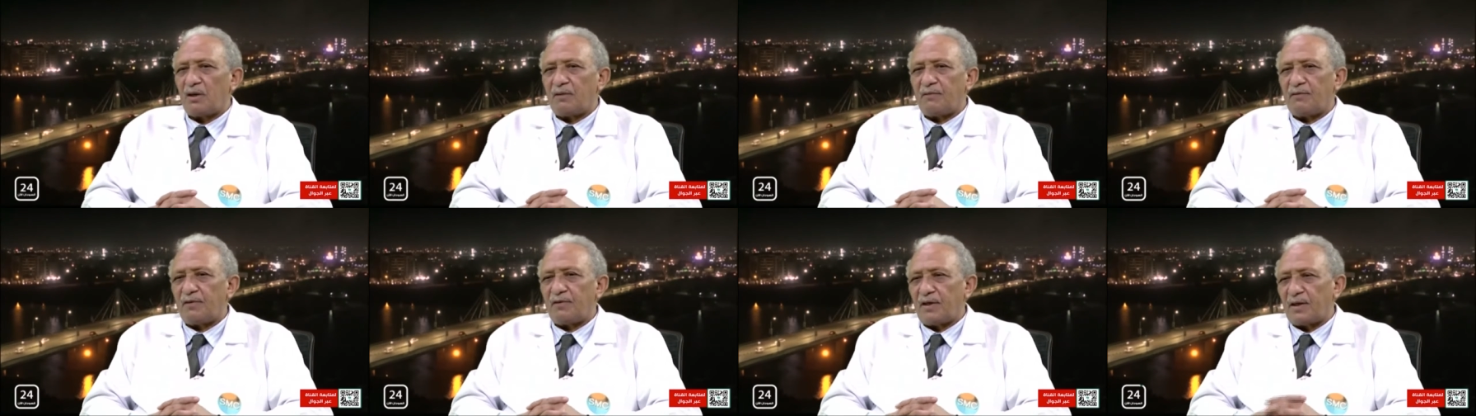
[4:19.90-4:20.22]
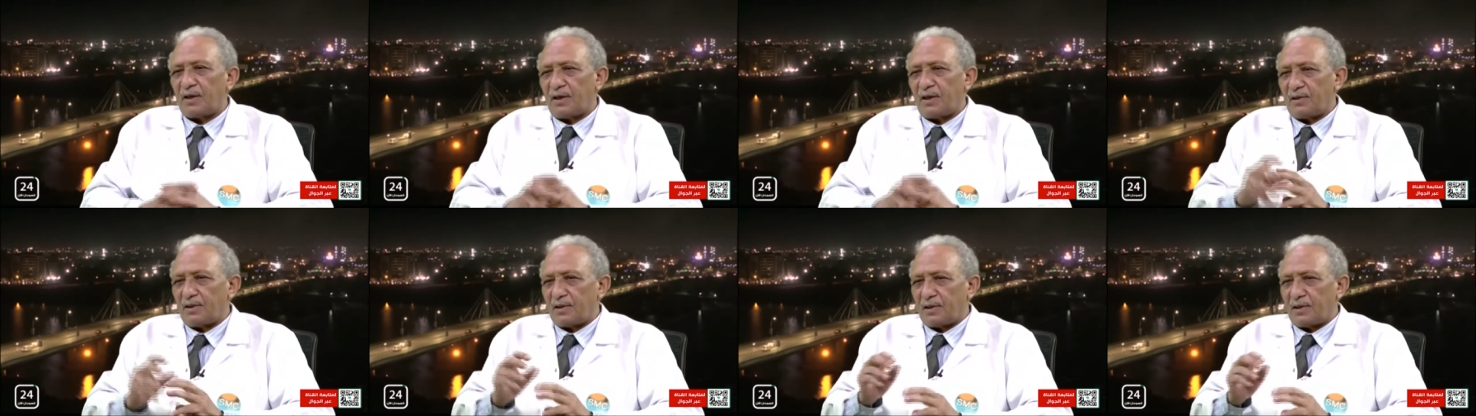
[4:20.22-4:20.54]
في
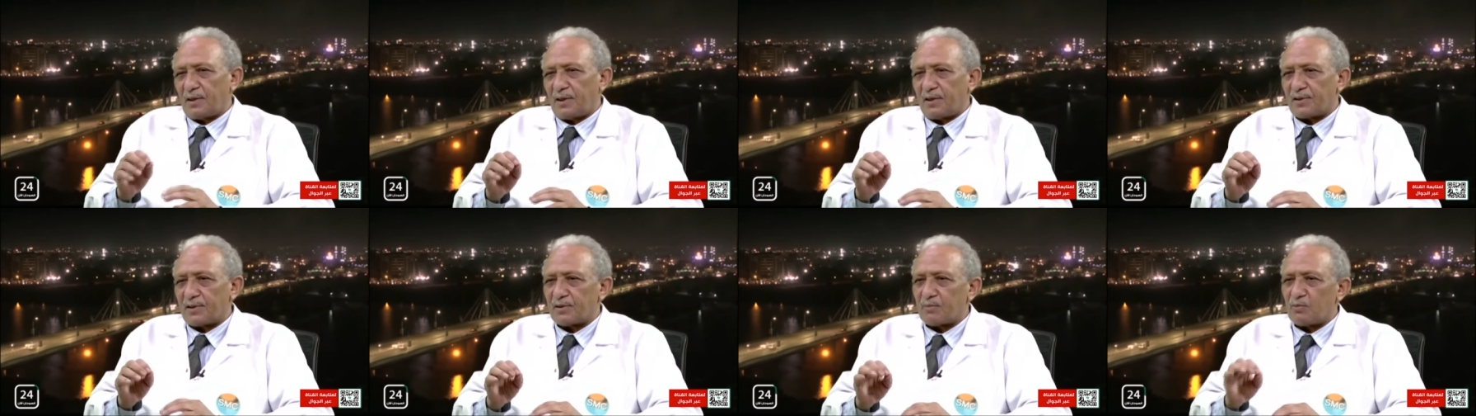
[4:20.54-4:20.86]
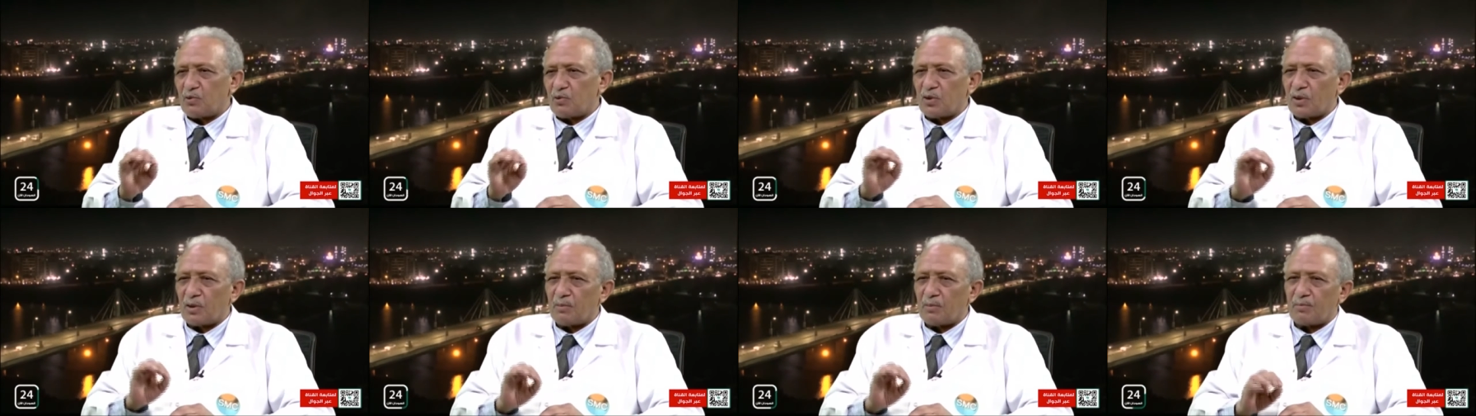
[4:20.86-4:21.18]
هذه اللحظه
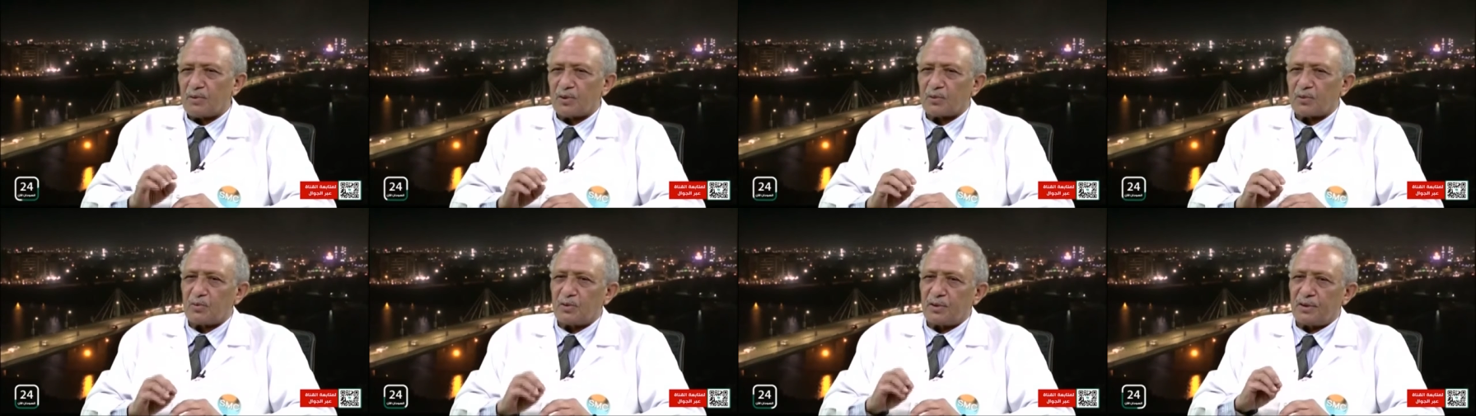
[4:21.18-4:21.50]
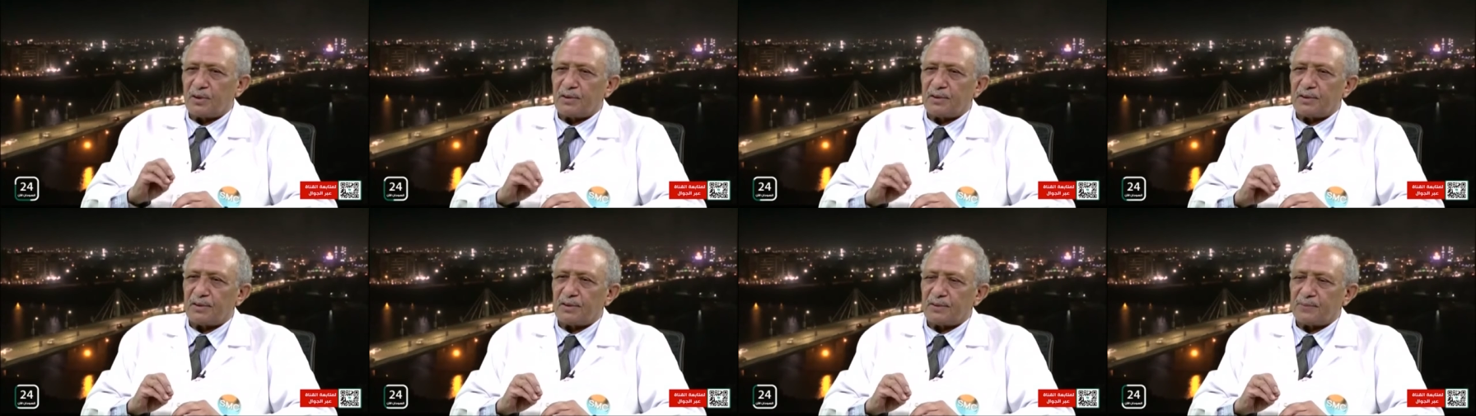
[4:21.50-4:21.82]
ممكن برضه
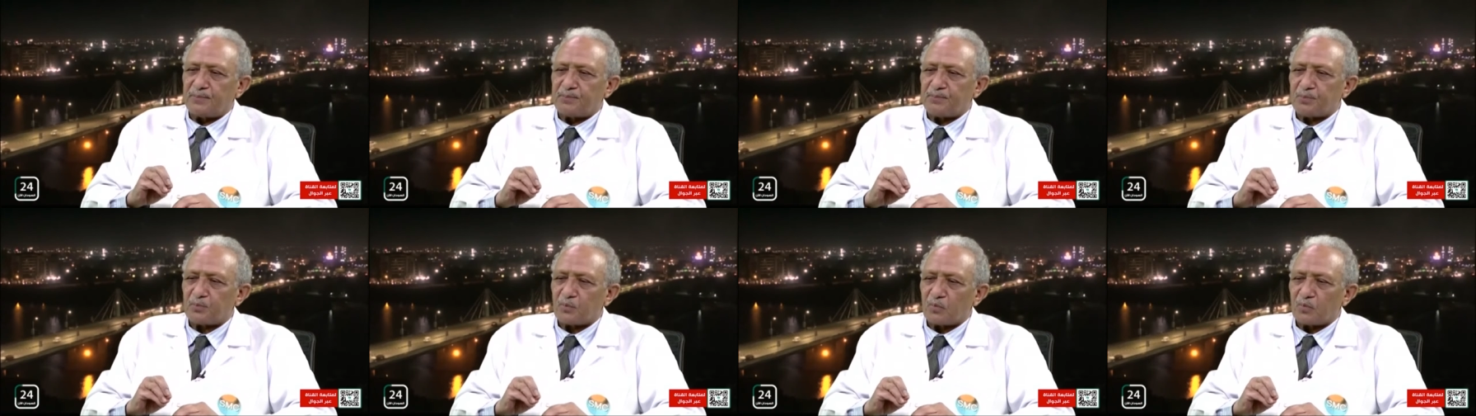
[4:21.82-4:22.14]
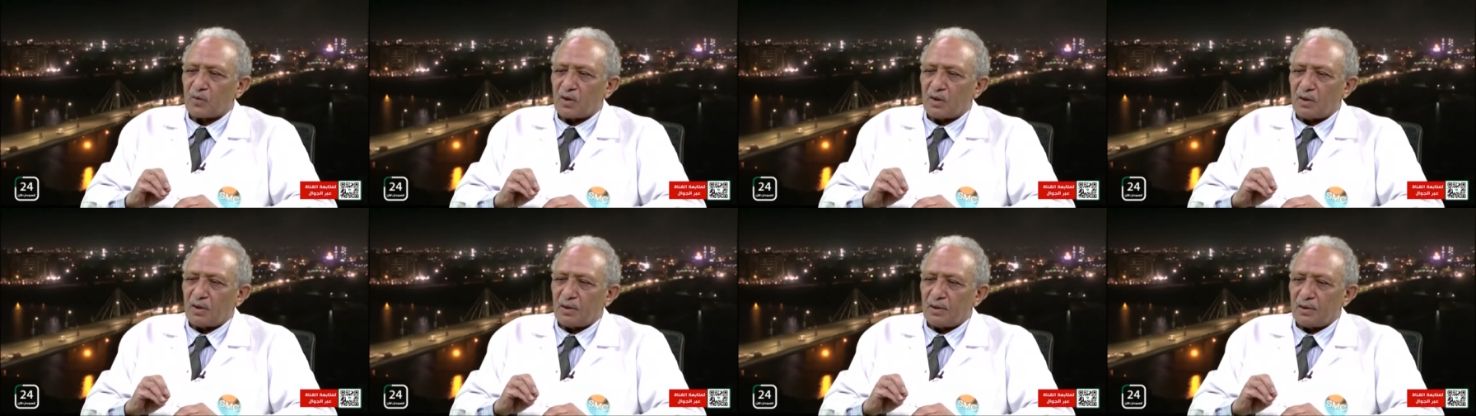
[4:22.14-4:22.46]
نحن
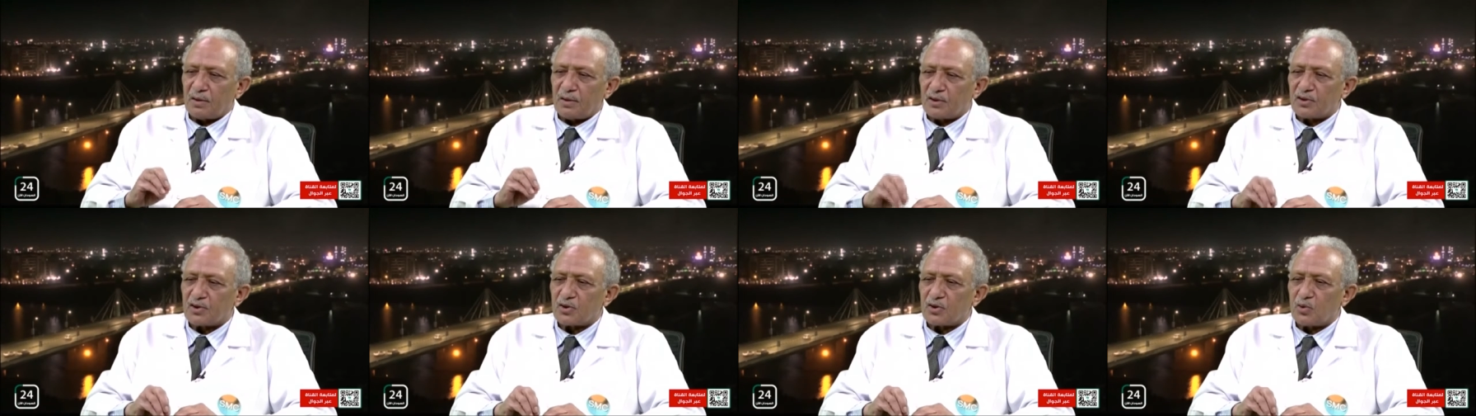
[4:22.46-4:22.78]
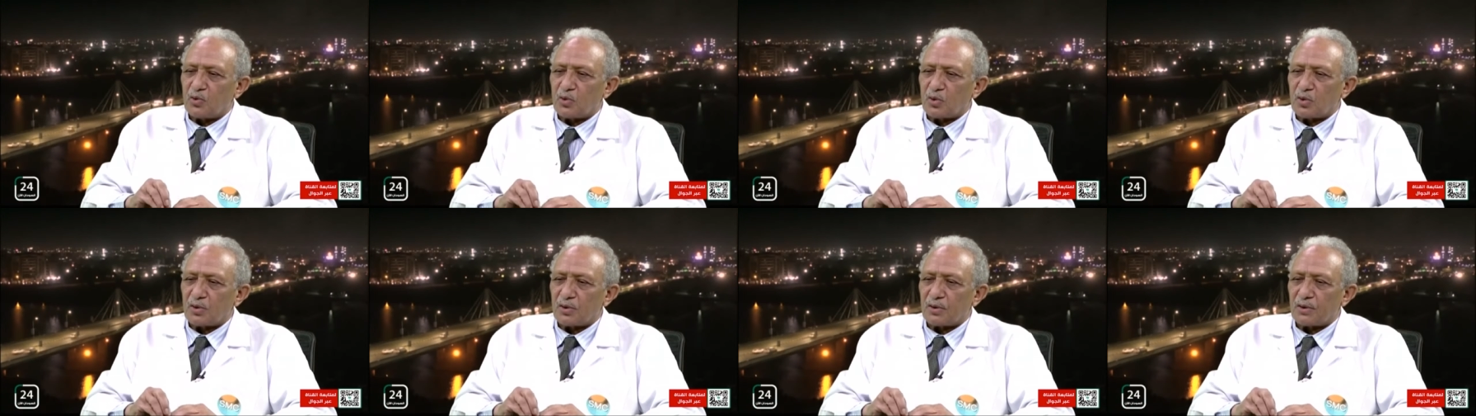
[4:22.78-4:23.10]

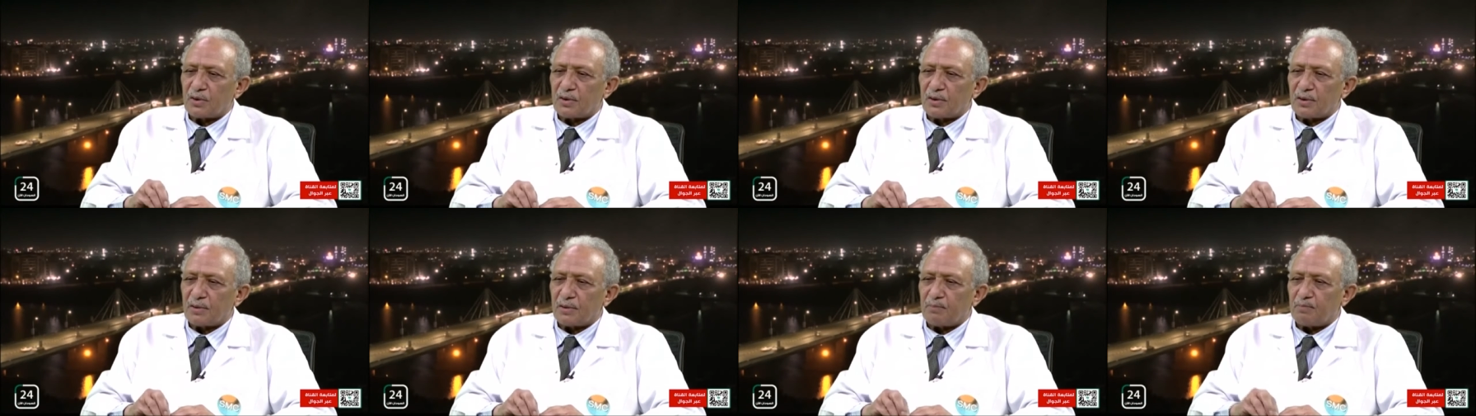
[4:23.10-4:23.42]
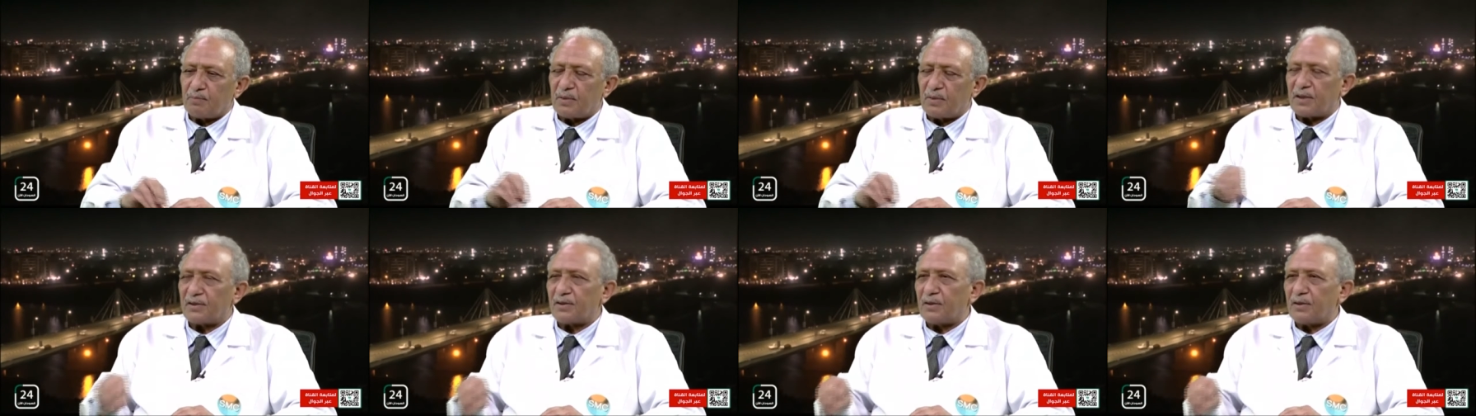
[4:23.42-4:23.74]
نذكر
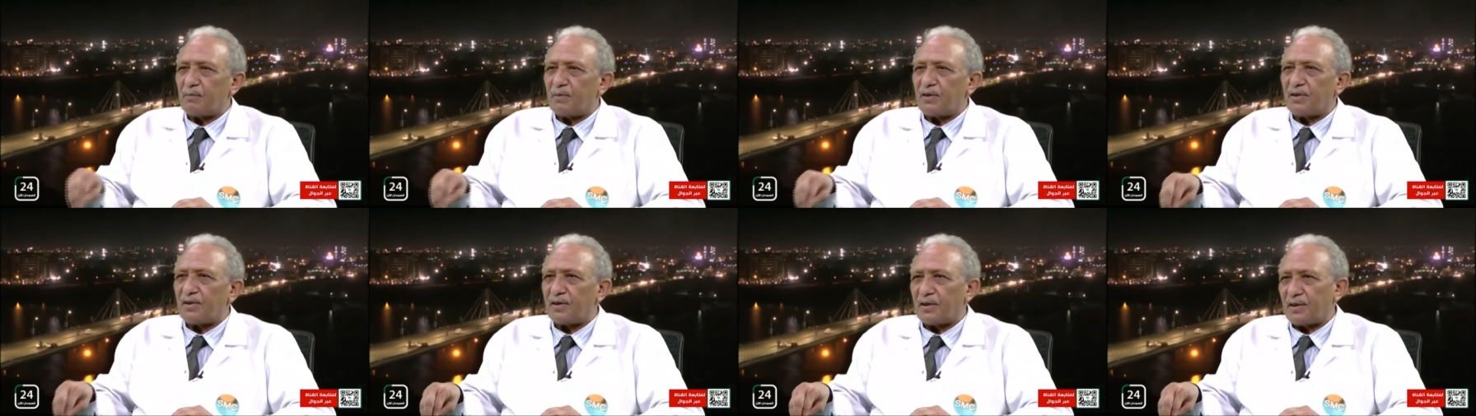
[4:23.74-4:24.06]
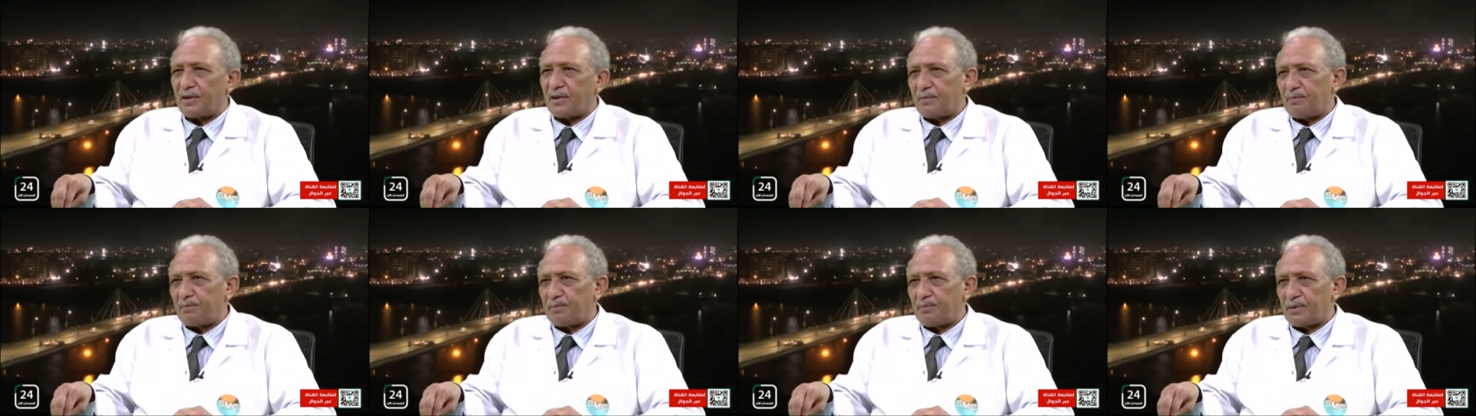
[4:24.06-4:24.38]
بعض
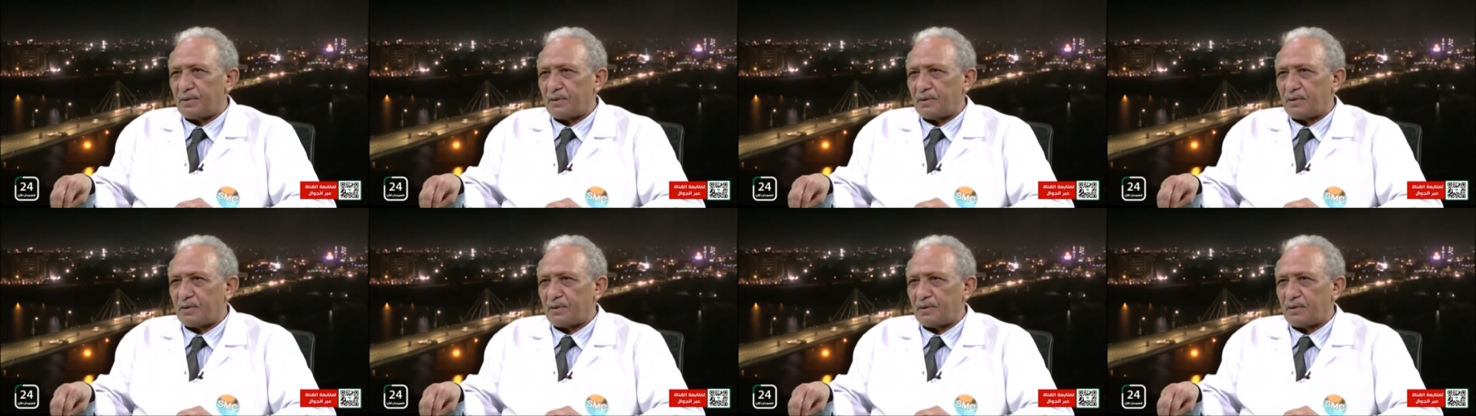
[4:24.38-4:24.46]
المثالب